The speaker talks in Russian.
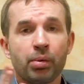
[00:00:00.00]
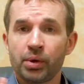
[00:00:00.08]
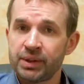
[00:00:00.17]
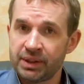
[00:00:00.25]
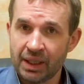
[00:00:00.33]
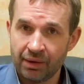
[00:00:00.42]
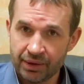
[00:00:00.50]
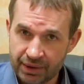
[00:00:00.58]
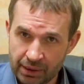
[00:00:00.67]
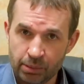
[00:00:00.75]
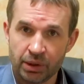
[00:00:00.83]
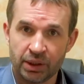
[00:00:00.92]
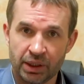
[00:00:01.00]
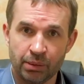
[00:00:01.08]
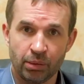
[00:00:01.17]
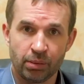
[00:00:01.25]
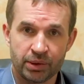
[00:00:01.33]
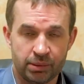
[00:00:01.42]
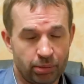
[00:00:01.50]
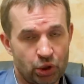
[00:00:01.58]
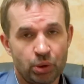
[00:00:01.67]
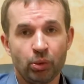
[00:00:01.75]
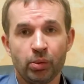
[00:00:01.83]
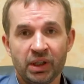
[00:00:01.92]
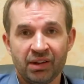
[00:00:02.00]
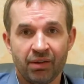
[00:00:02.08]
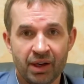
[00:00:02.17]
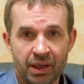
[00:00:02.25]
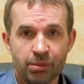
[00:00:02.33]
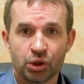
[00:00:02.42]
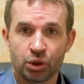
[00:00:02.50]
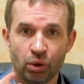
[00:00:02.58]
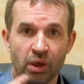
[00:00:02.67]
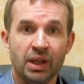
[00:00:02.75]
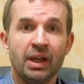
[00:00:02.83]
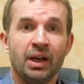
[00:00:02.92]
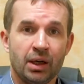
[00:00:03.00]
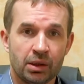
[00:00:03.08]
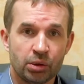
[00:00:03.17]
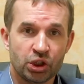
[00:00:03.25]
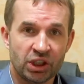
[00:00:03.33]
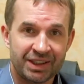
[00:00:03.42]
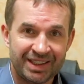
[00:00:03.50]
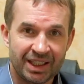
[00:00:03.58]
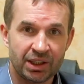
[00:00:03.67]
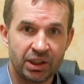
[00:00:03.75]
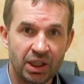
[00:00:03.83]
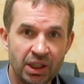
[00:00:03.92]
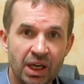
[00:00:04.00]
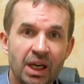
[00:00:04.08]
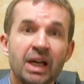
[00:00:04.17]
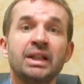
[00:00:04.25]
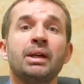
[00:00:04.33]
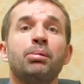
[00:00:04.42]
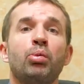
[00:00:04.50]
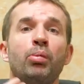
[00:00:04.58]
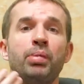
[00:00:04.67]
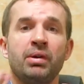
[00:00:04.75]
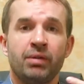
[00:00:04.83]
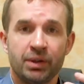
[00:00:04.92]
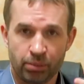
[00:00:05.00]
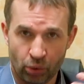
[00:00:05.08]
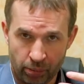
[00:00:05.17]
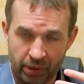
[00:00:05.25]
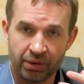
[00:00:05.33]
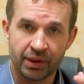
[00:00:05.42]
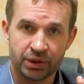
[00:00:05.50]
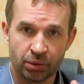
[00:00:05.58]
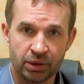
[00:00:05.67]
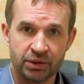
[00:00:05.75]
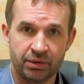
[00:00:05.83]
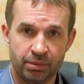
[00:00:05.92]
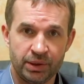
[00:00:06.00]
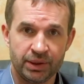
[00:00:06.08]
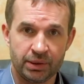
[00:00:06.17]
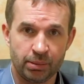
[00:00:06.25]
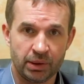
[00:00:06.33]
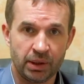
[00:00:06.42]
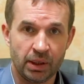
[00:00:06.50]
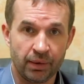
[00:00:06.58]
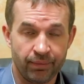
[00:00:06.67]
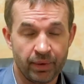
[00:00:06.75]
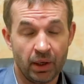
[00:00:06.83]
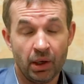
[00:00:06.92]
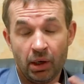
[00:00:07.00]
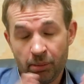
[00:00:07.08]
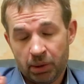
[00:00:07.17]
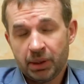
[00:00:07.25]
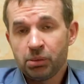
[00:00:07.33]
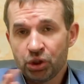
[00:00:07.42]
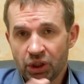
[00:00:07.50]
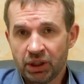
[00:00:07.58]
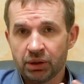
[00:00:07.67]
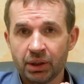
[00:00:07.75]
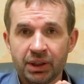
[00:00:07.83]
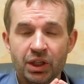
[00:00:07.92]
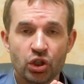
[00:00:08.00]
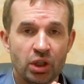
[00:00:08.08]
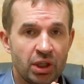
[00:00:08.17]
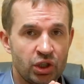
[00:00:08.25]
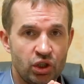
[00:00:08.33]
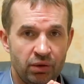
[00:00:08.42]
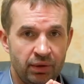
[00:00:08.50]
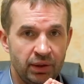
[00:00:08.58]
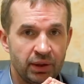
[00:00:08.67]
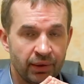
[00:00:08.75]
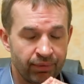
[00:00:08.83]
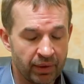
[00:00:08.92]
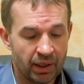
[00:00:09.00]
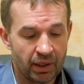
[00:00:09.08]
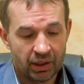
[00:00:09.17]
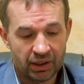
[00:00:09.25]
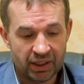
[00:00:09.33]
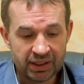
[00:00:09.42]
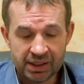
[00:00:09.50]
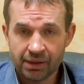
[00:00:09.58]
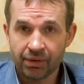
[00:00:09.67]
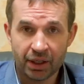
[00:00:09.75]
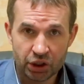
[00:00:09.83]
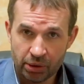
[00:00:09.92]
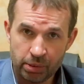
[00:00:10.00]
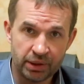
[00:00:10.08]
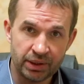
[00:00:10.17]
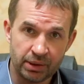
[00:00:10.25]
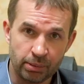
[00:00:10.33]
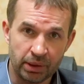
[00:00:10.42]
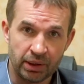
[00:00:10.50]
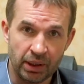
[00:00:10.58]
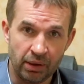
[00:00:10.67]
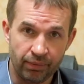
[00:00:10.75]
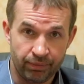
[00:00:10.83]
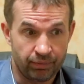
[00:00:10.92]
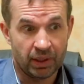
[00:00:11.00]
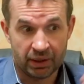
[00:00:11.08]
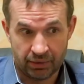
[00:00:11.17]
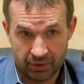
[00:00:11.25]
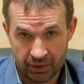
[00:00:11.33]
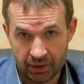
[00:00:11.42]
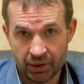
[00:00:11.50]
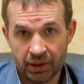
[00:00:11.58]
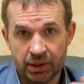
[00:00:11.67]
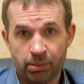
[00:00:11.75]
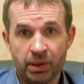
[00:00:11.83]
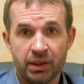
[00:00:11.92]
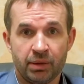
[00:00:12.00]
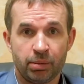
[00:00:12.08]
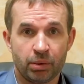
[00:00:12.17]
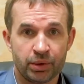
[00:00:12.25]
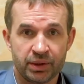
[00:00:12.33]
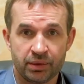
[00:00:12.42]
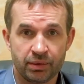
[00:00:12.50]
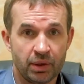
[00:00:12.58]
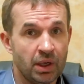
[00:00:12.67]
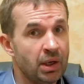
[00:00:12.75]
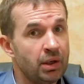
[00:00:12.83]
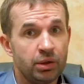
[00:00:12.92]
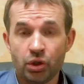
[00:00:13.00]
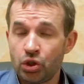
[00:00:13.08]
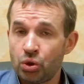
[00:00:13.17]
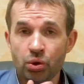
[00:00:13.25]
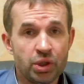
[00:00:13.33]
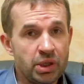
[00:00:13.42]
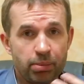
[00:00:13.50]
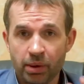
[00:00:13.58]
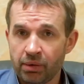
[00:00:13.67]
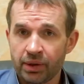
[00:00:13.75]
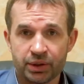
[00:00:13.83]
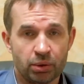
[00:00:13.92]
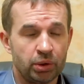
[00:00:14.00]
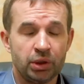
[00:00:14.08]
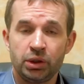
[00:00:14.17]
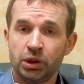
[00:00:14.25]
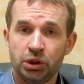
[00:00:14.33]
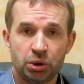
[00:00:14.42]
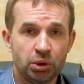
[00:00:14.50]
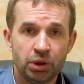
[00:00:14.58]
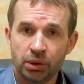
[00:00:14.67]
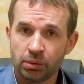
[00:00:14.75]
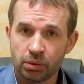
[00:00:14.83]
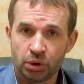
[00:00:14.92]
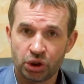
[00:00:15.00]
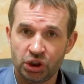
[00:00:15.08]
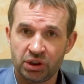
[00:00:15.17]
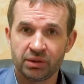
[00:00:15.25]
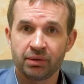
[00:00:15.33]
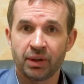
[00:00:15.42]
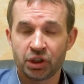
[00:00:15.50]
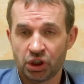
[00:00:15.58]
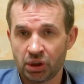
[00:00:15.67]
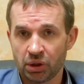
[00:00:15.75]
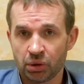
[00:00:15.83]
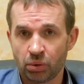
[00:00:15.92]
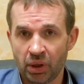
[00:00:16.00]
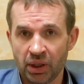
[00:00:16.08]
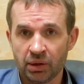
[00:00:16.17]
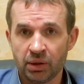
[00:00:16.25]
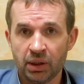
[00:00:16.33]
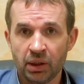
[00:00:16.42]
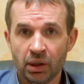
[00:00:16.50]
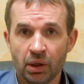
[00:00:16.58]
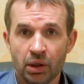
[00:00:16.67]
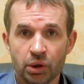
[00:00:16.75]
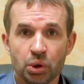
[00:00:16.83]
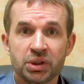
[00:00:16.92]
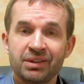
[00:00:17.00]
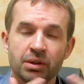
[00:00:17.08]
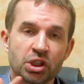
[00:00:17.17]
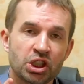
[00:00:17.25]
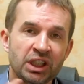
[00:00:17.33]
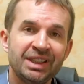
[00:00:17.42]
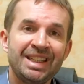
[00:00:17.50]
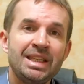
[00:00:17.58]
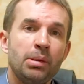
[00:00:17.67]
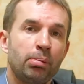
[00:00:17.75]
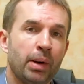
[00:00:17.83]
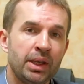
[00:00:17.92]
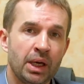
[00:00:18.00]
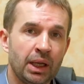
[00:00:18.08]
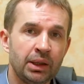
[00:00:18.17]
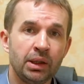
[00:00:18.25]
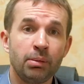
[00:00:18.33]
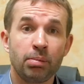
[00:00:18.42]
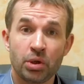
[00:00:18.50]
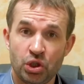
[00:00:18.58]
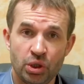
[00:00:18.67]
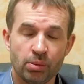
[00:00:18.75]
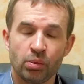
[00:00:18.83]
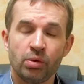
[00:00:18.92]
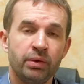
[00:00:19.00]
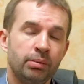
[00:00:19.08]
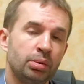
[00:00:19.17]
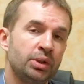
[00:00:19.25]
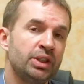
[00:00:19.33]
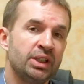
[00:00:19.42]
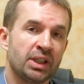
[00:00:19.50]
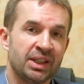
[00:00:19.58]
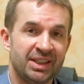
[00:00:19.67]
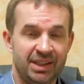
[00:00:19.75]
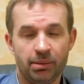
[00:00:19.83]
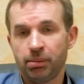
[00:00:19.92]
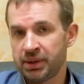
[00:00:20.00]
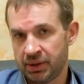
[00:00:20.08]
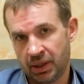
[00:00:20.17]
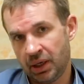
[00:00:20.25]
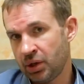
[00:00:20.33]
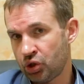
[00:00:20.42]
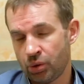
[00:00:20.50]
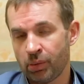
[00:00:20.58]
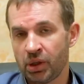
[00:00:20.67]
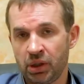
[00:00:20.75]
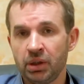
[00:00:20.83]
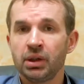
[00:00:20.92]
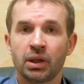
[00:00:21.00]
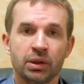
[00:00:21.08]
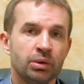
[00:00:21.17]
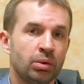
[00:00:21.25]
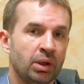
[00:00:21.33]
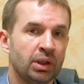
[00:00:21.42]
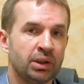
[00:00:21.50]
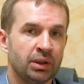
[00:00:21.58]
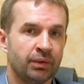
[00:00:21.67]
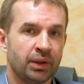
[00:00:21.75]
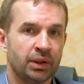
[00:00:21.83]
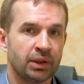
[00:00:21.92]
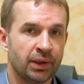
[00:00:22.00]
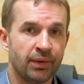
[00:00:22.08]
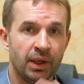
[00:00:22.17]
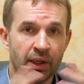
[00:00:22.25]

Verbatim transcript: вопрос ставится именно таким образом? Почему мы говорим, что хорошая стратегия – это по, про превосходство в бизнес-модели? Потому что это логично и очевидно. Если ваша бизнес-модель, ответы на эти пять вопросов, ничуть не превосходит, ничуть не лучше, чем ваши конкуренты – то совершенно непонятно, почему вы будете расти быстрее, чем они на конкурентном рынке,